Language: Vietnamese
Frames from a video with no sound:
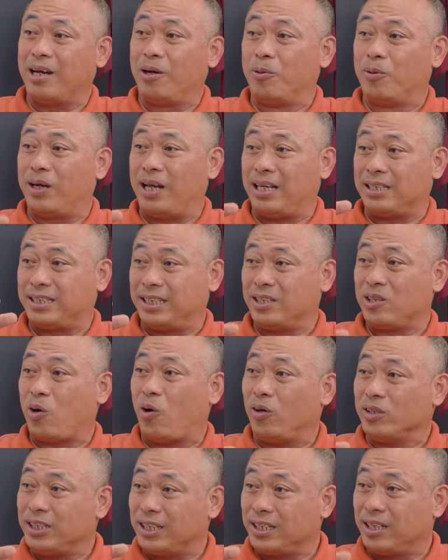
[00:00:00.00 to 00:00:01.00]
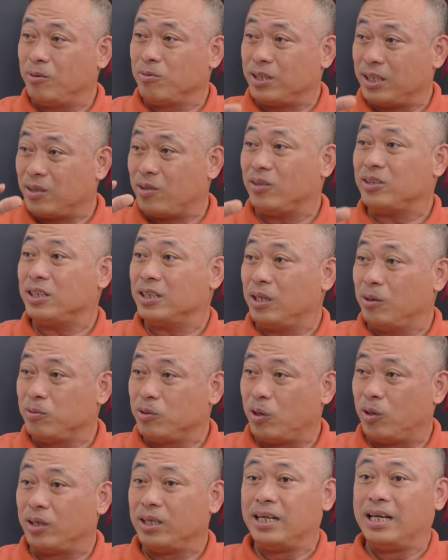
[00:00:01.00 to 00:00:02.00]
đầu là trận có trận không, trận có trận
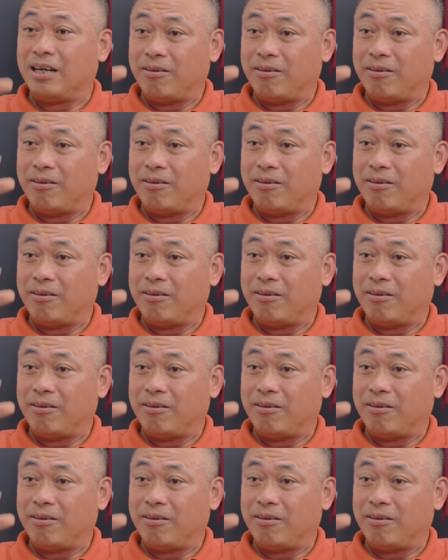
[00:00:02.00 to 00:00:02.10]
không rồi.